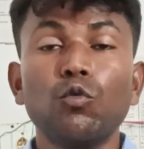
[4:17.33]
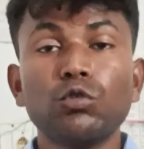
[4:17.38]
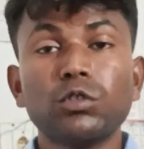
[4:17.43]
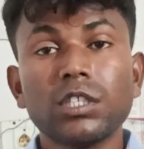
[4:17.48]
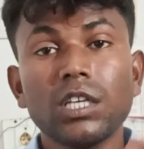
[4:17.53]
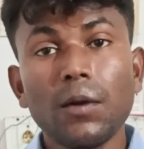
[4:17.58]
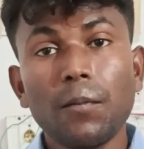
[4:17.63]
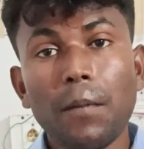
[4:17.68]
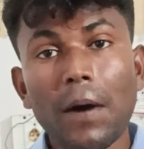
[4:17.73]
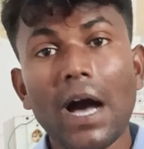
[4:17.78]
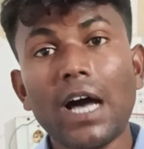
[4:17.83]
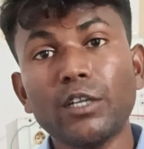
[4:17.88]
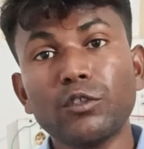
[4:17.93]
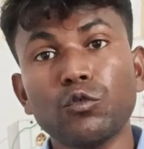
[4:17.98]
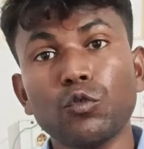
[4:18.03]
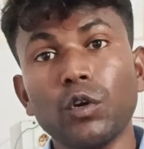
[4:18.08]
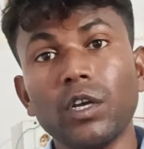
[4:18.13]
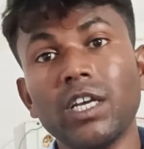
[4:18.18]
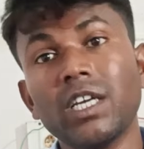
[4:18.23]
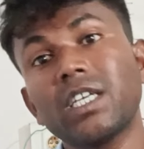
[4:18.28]
उसके बाद
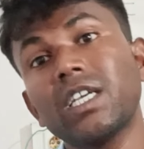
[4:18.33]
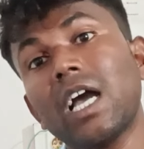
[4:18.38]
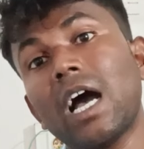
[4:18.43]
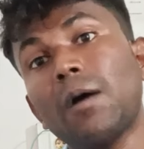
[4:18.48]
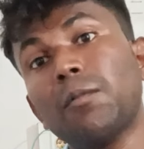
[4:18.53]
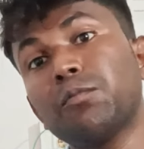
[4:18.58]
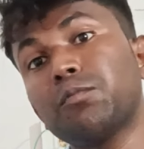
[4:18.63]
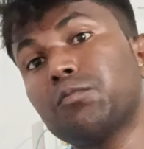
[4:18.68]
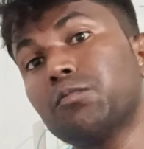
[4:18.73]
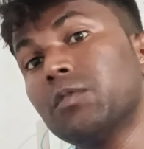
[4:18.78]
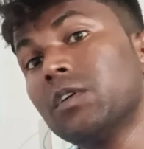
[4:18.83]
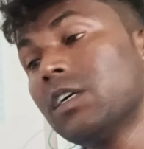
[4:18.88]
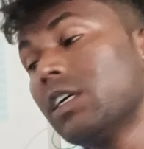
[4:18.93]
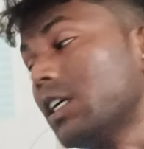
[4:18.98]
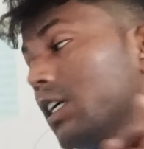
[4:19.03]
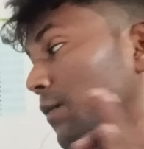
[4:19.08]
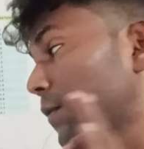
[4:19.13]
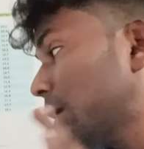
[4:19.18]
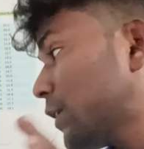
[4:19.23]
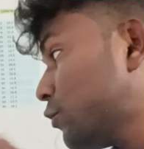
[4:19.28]
जो है कि आप
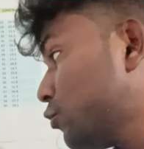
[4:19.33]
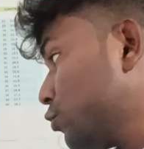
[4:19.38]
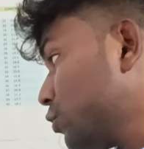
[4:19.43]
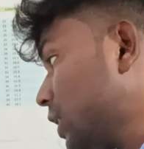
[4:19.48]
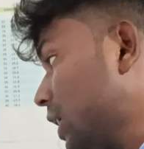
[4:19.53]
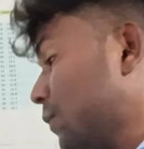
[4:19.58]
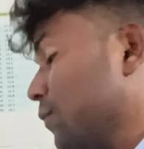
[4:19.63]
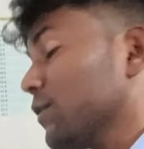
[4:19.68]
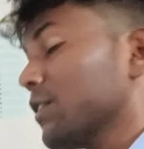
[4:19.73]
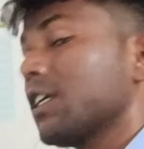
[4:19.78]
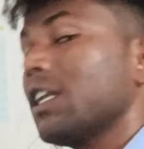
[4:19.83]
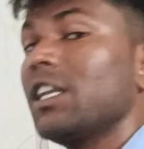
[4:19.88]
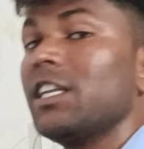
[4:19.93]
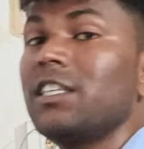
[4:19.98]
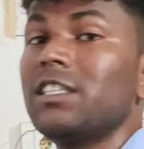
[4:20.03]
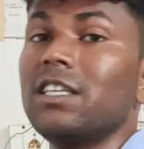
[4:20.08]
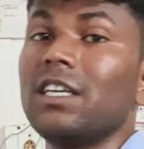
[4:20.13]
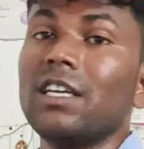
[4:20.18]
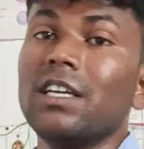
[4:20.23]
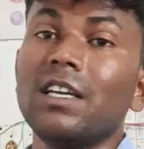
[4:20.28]
इतने साठ मसीन
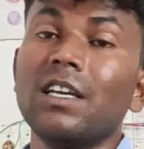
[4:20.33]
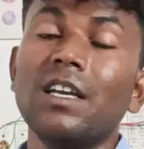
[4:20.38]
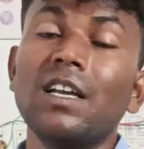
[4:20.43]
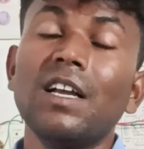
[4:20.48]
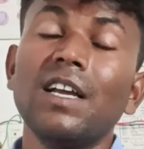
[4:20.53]
लीजिए